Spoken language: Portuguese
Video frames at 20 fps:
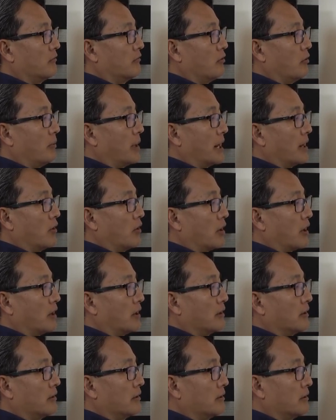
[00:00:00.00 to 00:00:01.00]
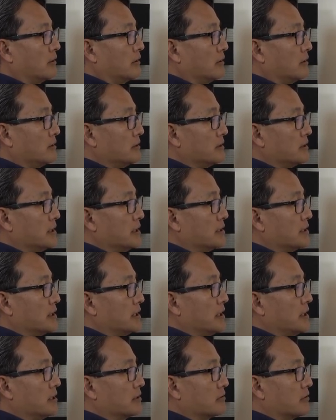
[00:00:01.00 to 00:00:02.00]
for maior, se esse
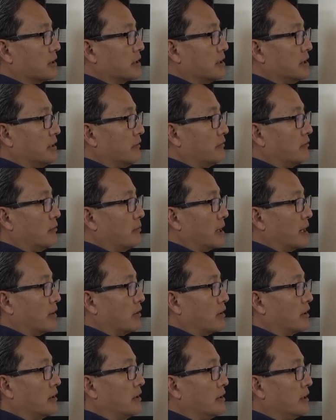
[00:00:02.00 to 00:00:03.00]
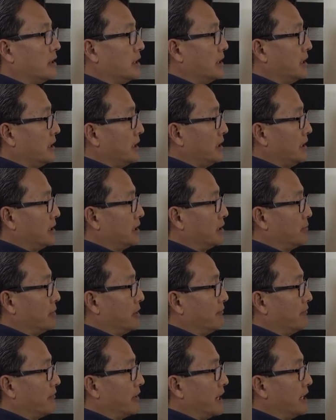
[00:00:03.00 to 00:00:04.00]
risco aqui ele for maior, ele
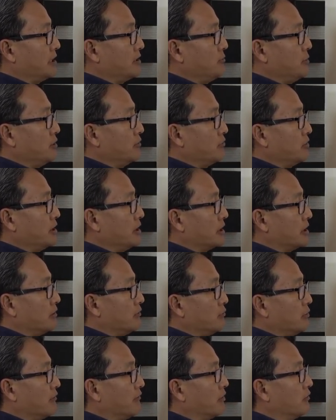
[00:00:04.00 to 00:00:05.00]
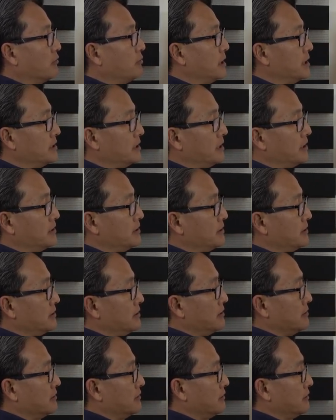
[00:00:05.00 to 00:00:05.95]
também vai diminuir aqui o meu valor presente.